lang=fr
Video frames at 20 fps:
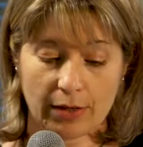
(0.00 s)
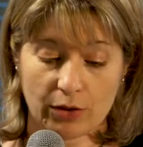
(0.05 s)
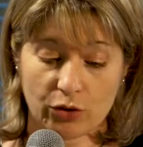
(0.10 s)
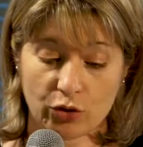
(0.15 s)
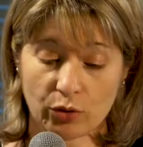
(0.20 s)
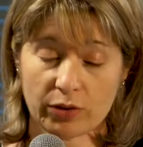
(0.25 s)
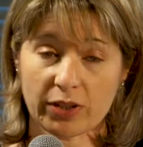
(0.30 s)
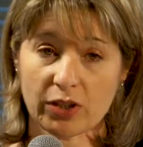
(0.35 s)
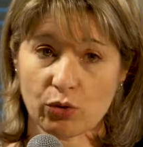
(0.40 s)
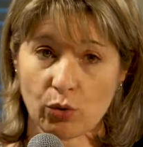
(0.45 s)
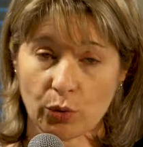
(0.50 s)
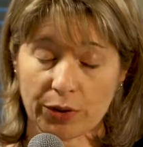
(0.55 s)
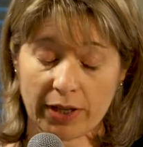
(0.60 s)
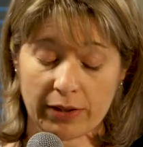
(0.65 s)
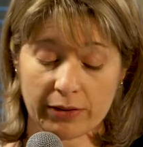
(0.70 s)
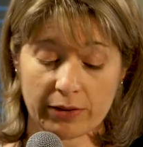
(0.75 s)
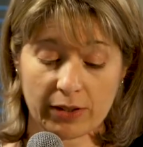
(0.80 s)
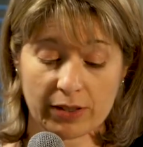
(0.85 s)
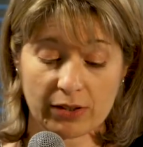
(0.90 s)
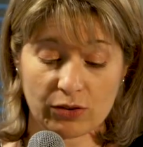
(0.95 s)
Ce sont des
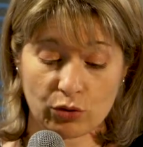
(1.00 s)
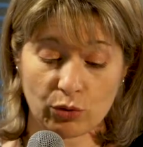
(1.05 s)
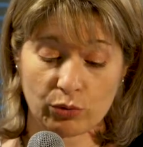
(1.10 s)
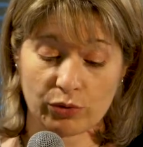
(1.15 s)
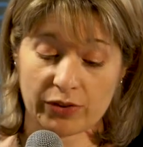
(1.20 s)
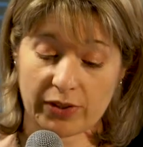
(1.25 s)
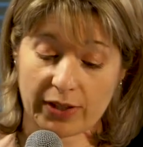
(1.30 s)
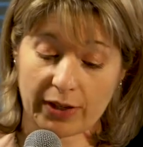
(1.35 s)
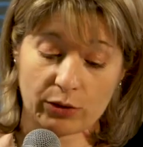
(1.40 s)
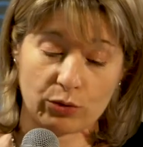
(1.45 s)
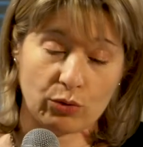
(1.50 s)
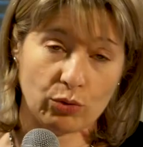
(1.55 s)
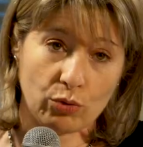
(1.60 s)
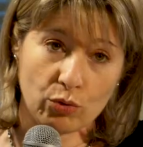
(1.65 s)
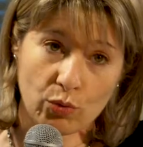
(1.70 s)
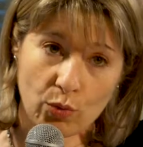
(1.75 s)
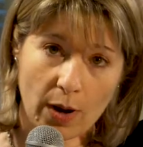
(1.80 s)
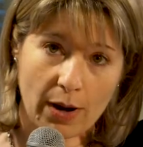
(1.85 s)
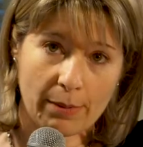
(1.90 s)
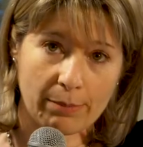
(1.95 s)
orientations certes
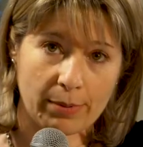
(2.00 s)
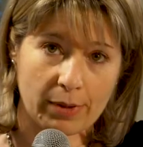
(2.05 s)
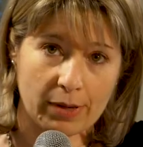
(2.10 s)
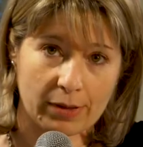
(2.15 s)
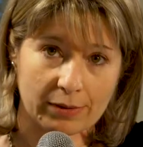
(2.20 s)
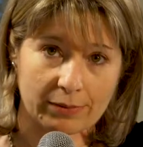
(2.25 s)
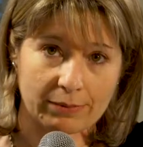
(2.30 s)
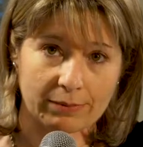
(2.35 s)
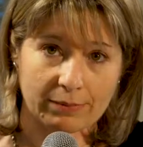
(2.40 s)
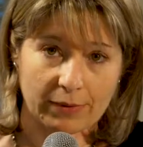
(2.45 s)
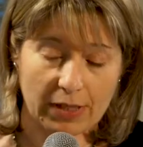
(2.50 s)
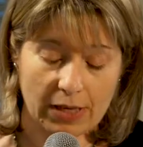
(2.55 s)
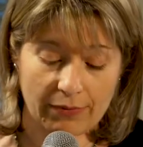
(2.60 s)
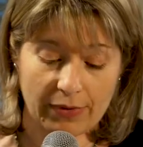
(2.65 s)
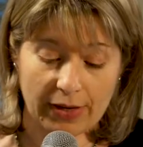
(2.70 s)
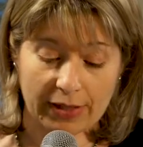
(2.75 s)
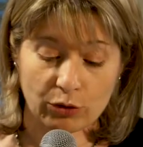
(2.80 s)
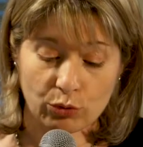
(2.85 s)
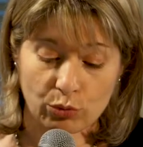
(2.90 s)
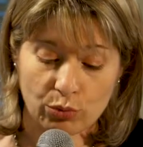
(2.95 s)
louables et
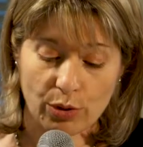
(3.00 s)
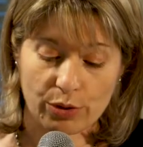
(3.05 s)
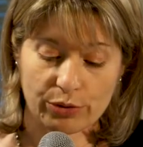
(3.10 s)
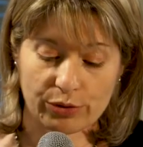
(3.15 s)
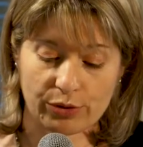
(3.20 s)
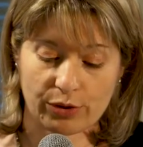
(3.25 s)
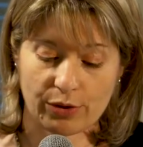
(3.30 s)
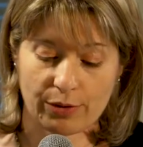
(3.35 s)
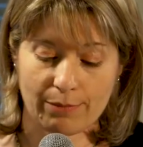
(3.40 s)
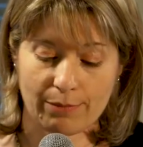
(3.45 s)
vertueuses,